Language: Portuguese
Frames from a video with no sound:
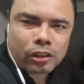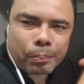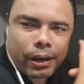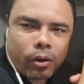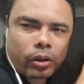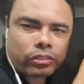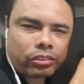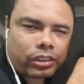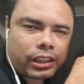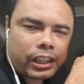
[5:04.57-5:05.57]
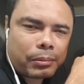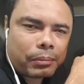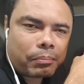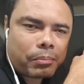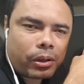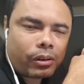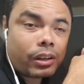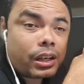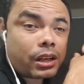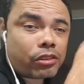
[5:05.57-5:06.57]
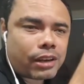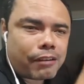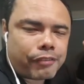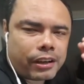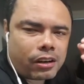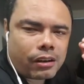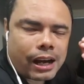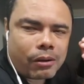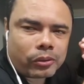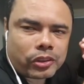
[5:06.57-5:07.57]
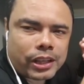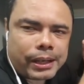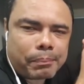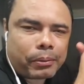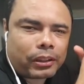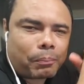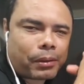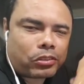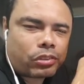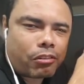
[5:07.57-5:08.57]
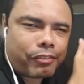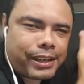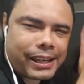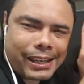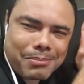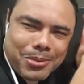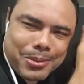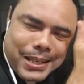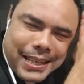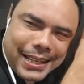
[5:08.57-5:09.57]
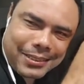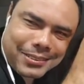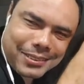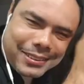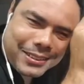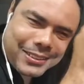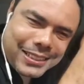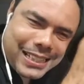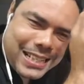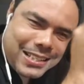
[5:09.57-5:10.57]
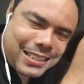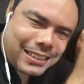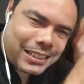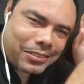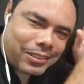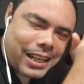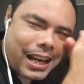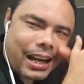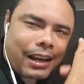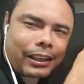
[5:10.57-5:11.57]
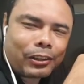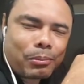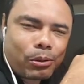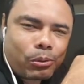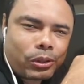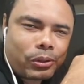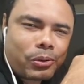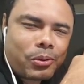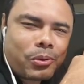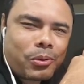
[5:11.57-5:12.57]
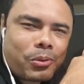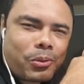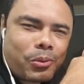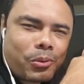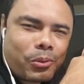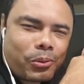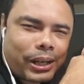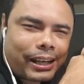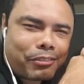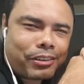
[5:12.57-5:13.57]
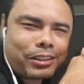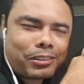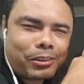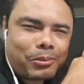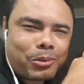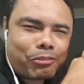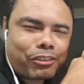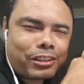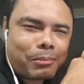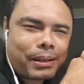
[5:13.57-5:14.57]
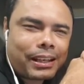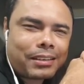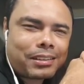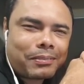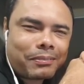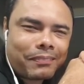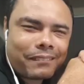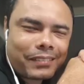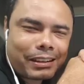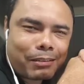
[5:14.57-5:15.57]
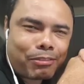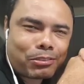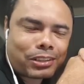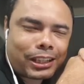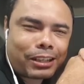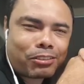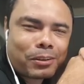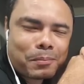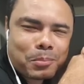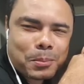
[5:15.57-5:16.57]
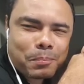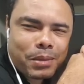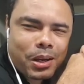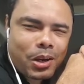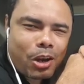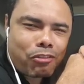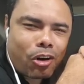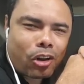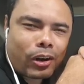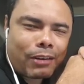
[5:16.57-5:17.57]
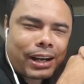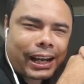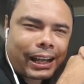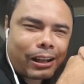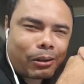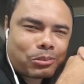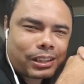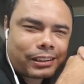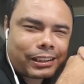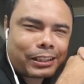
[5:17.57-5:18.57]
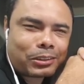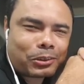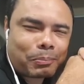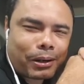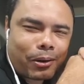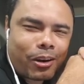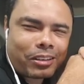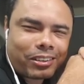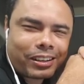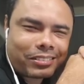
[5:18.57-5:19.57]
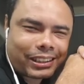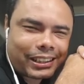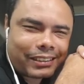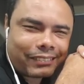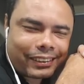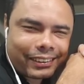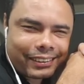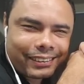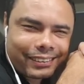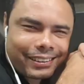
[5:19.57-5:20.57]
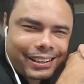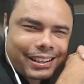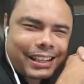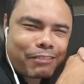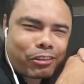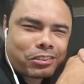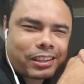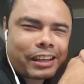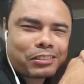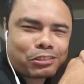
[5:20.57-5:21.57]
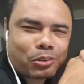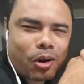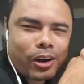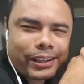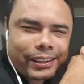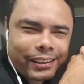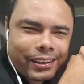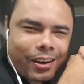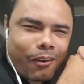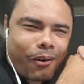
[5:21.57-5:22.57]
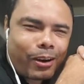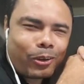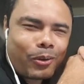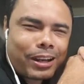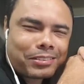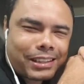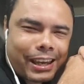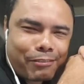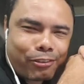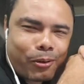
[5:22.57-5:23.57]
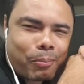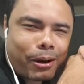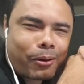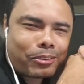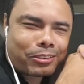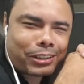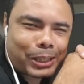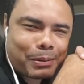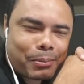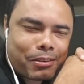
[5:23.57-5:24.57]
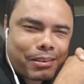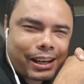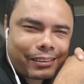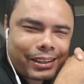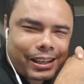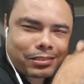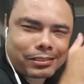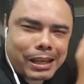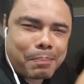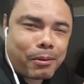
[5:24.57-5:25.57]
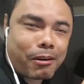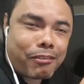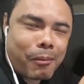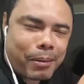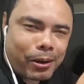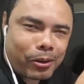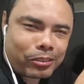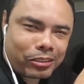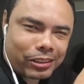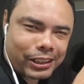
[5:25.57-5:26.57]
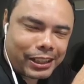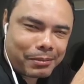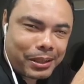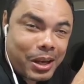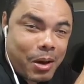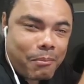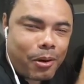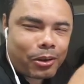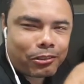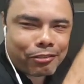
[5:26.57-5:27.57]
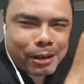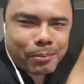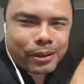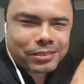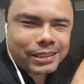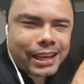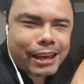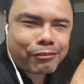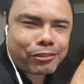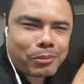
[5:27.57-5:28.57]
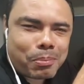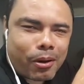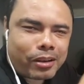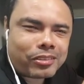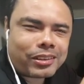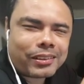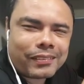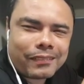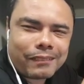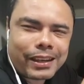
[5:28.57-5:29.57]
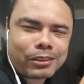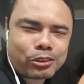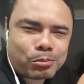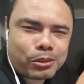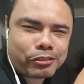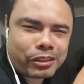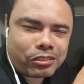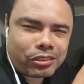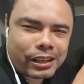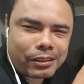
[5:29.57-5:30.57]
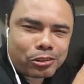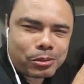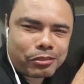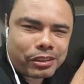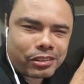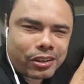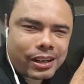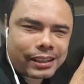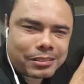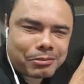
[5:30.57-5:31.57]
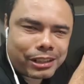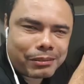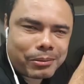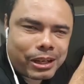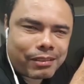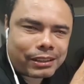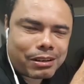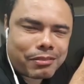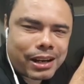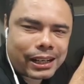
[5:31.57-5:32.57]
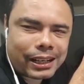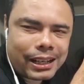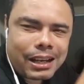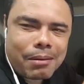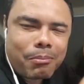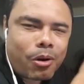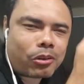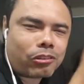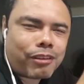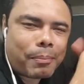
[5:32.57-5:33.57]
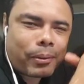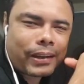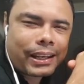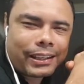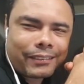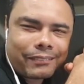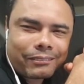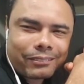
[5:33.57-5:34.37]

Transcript: do pacote anticrime, bom, já vem, ó, há um tempo que o pessoal vem moendo, se segurando, tentando tirar. O que, que, o, o, que, que o, o, o cara fez? O que, que o Moro fez? Não, beleza. Então foi o seguinte: eu vou colocar uma causa dentro do pacote anticrime. E aí vocês escolhem ou eu no STF ou o pacote de crime aprovado. Se aprovar o pacote de crime, Moro não vai pro STF, não pode. Né? 2020, é 2020 agora, né? Se me falar a memória, vai ter uma vaga. Moro não vai poder ir.